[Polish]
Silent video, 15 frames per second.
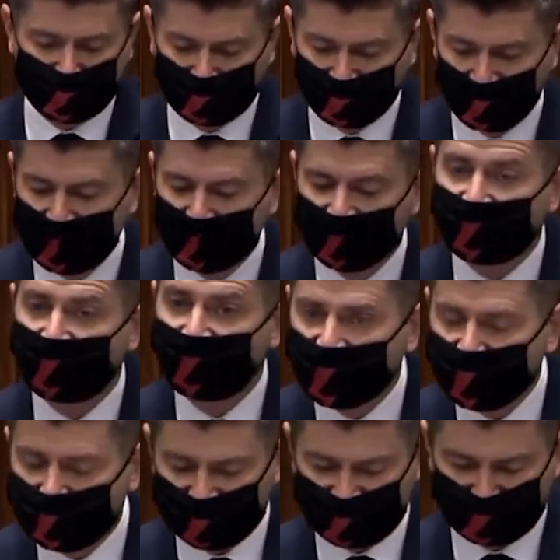w walce
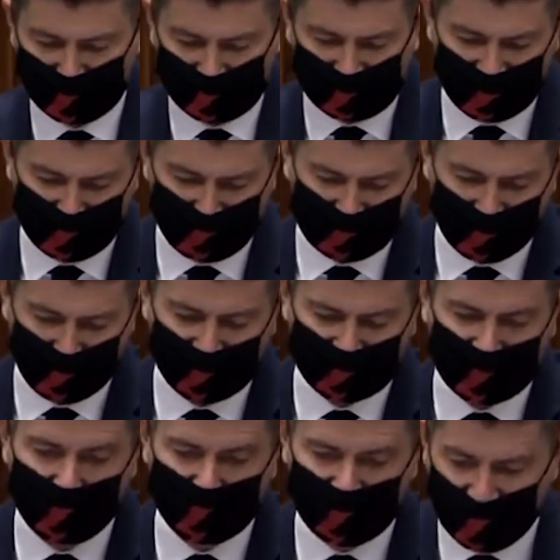z polskimi kobietami
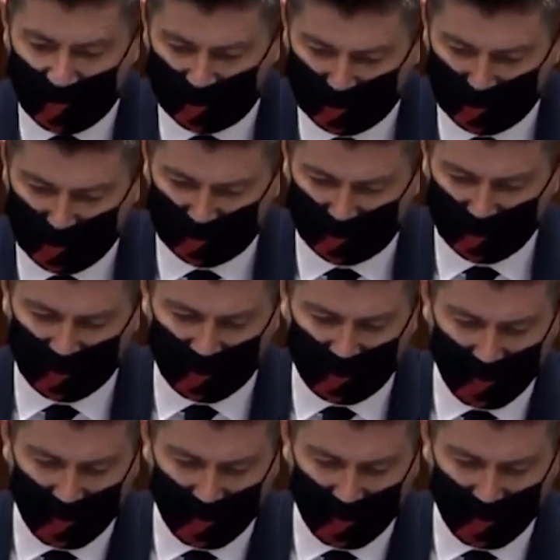i argumentował,